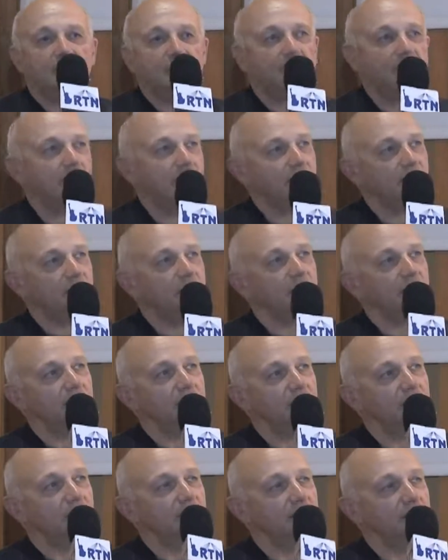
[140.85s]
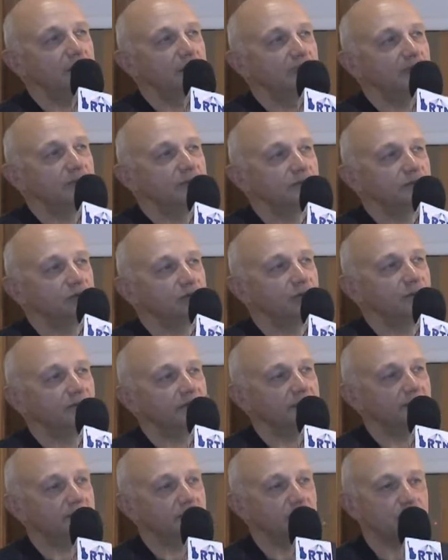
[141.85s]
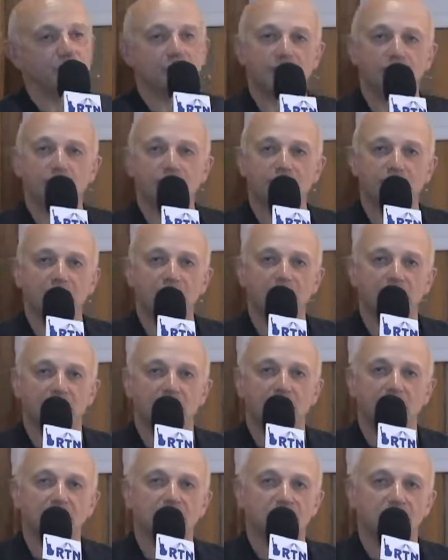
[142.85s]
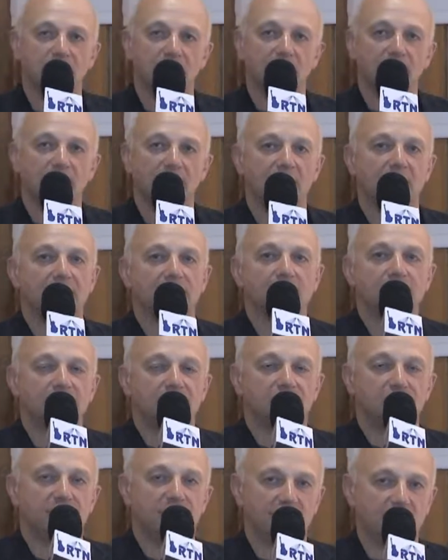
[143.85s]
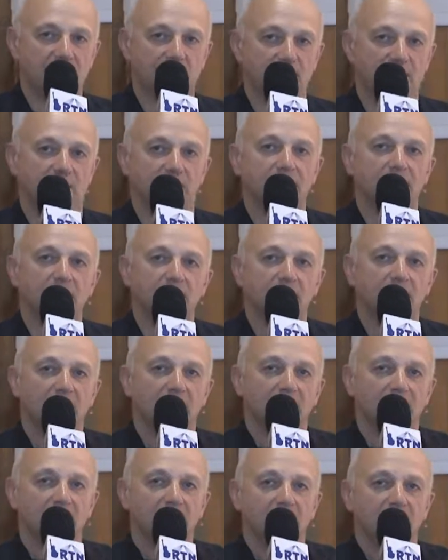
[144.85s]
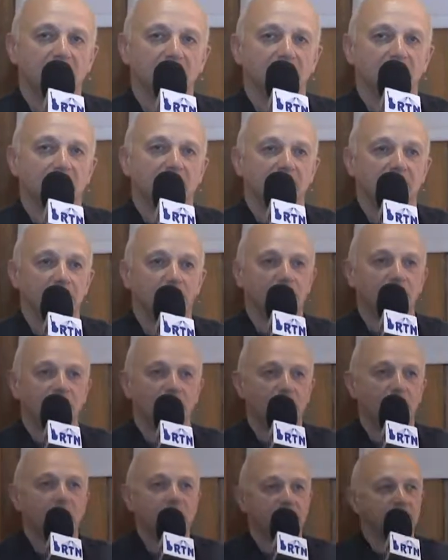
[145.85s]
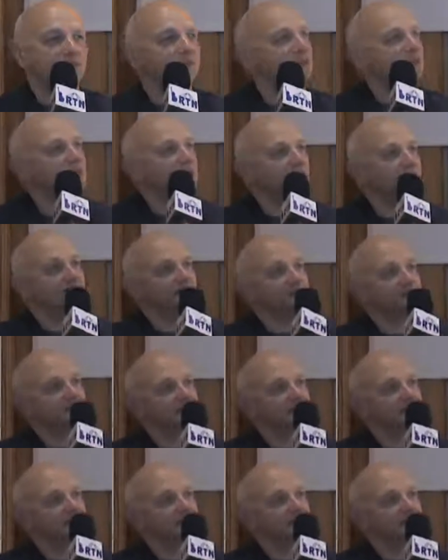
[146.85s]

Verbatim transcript: И он пишет в очень интересной и необычной манере, которая, в общем-то,